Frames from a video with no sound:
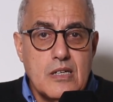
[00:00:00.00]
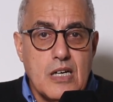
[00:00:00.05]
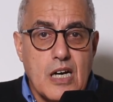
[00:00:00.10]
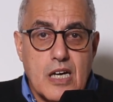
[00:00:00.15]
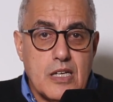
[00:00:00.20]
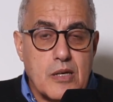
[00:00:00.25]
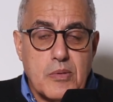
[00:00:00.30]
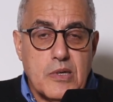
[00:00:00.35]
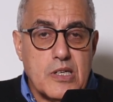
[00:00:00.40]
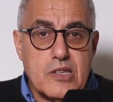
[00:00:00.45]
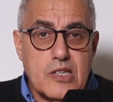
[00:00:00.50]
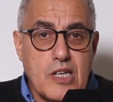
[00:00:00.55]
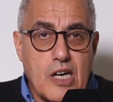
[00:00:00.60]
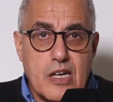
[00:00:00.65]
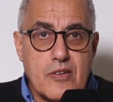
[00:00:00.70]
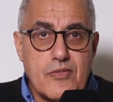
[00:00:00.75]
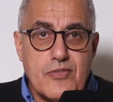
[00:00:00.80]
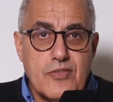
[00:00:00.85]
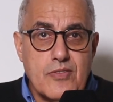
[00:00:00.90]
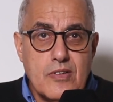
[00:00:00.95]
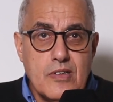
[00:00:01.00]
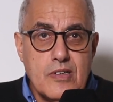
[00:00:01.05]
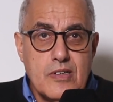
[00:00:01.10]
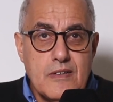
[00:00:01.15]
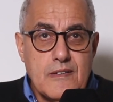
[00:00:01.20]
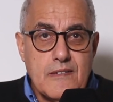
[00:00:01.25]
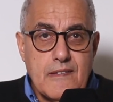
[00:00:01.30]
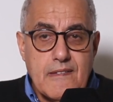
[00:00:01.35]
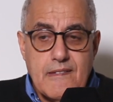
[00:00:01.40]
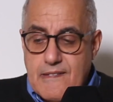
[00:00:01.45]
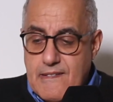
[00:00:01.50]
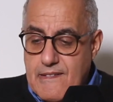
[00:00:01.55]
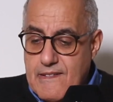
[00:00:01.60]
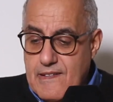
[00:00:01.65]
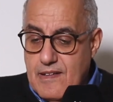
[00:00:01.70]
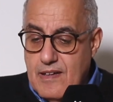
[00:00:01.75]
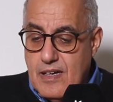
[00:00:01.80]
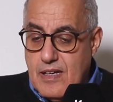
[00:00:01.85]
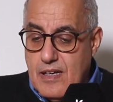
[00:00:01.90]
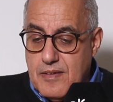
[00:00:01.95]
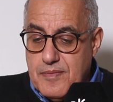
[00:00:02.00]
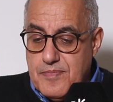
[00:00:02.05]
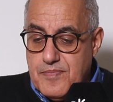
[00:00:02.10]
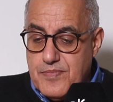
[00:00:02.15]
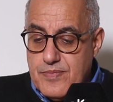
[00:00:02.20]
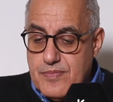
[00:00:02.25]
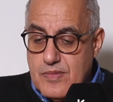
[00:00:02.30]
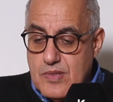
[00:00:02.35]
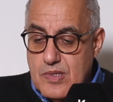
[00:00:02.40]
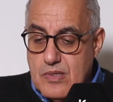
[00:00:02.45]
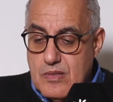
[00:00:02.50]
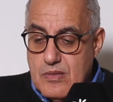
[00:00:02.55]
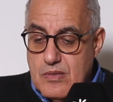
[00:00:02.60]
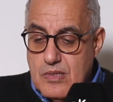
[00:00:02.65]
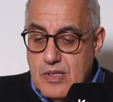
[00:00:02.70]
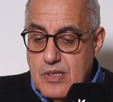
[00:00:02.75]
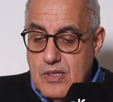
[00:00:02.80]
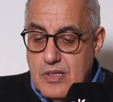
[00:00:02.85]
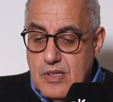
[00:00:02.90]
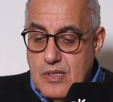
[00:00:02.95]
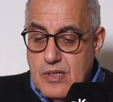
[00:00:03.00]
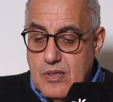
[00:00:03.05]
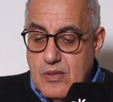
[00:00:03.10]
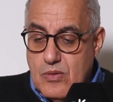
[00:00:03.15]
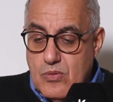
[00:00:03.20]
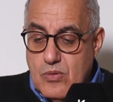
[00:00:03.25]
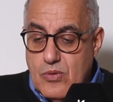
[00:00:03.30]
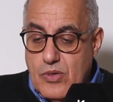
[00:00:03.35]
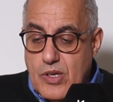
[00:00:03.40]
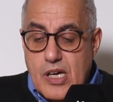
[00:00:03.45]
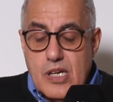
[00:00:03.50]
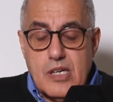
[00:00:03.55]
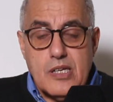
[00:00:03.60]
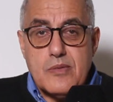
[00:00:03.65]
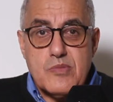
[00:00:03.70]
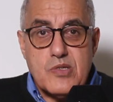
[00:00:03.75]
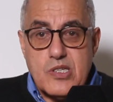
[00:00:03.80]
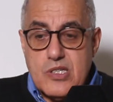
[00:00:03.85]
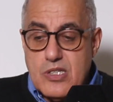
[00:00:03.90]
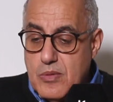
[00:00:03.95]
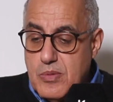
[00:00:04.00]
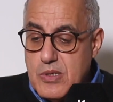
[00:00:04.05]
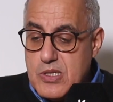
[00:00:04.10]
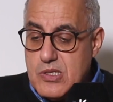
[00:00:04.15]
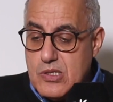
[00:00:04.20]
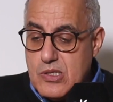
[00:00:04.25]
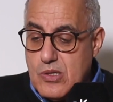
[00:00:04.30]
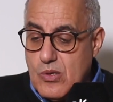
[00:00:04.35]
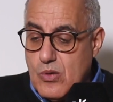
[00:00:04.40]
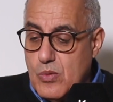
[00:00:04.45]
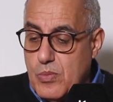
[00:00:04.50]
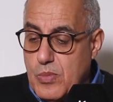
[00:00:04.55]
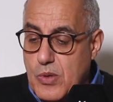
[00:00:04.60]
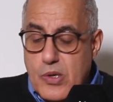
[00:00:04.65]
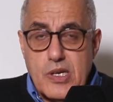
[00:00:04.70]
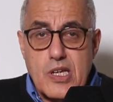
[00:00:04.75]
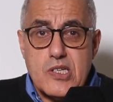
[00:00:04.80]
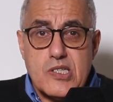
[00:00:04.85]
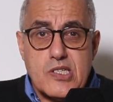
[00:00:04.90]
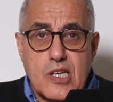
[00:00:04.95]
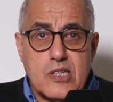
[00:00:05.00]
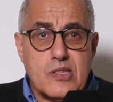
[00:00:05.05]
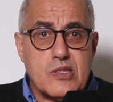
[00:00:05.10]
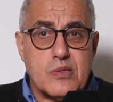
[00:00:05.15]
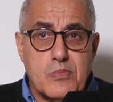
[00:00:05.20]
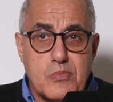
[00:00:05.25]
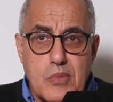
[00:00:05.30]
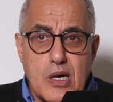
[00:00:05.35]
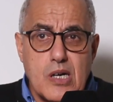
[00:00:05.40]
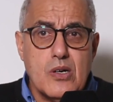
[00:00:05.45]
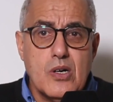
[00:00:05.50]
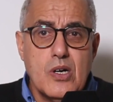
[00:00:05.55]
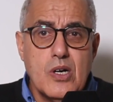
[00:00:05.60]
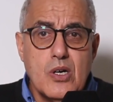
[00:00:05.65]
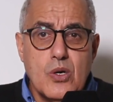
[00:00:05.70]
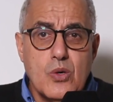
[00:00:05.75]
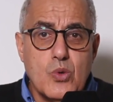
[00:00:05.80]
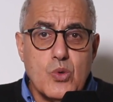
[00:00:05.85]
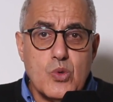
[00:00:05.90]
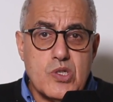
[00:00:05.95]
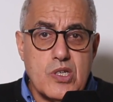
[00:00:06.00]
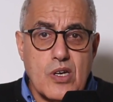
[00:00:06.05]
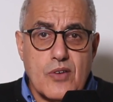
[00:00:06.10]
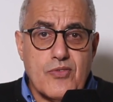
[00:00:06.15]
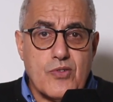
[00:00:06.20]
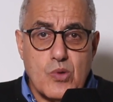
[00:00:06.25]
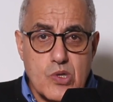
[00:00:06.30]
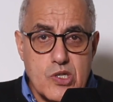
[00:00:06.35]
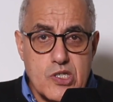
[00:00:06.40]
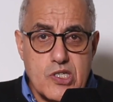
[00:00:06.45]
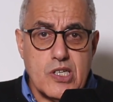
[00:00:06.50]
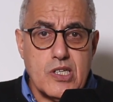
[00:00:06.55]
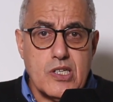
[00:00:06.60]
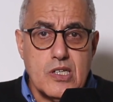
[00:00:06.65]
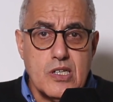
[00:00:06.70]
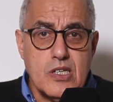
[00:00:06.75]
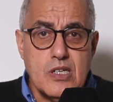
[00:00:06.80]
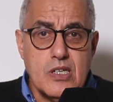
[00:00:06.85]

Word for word: انا بغيت نعرف أنا. والنهار اللي مشينا باش نديروا البرنامج كان تما وشاف كل شيء